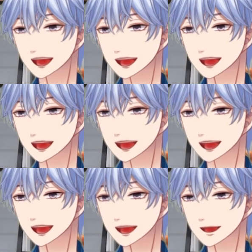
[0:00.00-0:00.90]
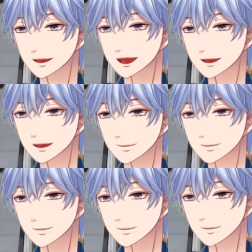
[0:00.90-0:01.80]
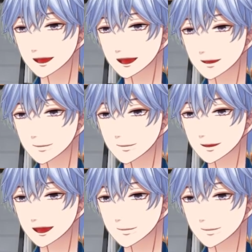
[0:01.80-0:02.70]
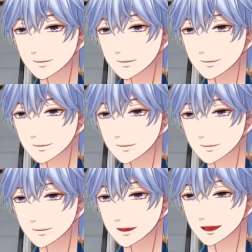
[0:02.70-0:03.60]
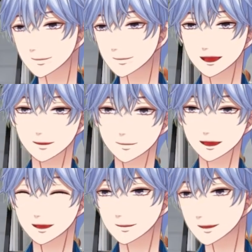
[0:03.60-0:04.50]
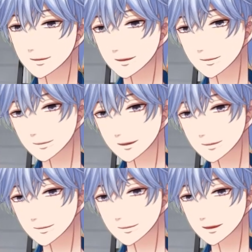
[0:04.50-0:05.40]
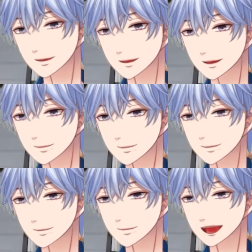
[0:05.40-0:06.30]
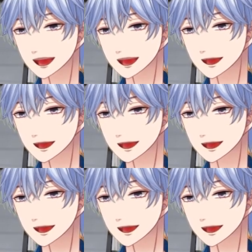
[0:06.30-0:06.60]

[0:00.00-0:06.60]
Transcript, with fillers: ああ、ズレズレもこのね、止まった時はマジ揃うじゃないですか。素晴らしすぎますよね。